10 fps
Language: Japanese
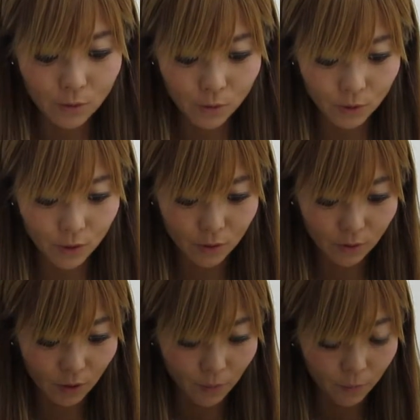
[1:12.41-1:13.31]
そしてです
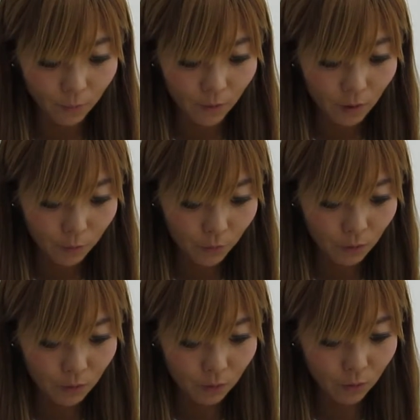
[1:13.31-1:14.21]
ねもう
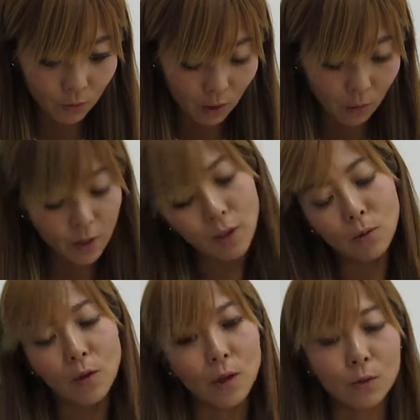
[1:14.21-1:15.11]
一つすごく可愛い
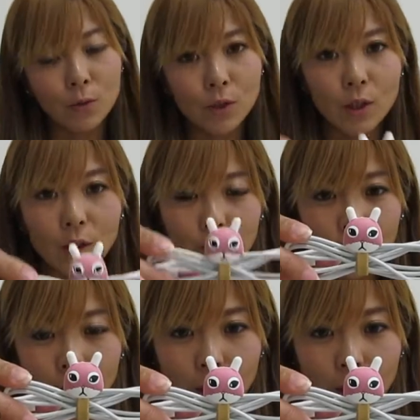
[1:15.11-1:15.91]
のがこちらです